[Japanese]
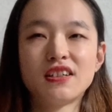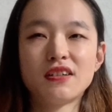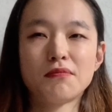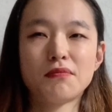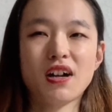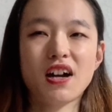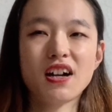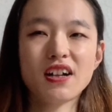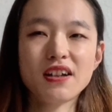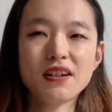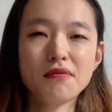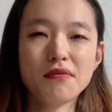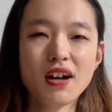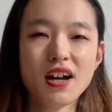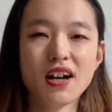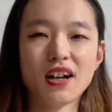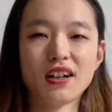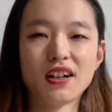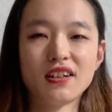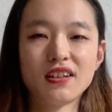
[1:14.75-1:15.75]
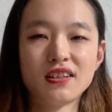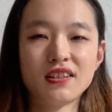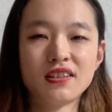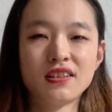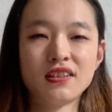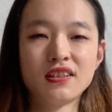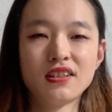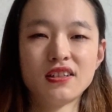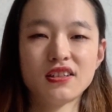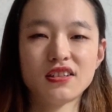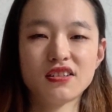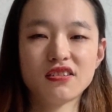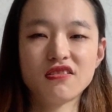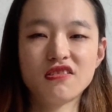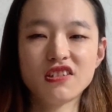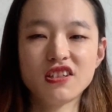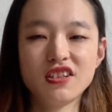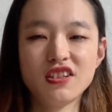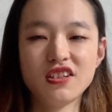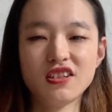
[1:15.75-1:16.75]
まあ、あれはすご
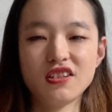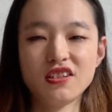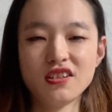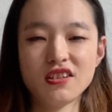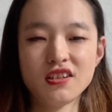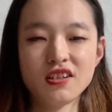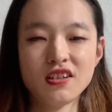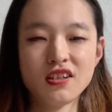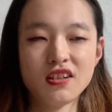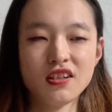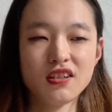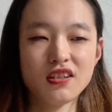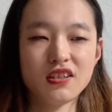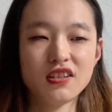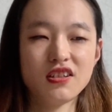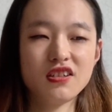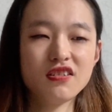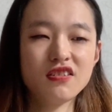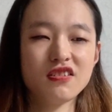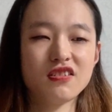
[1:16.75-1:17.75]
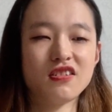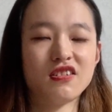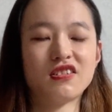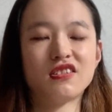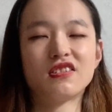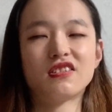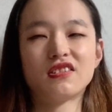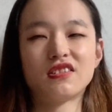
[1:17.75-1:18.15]
い重度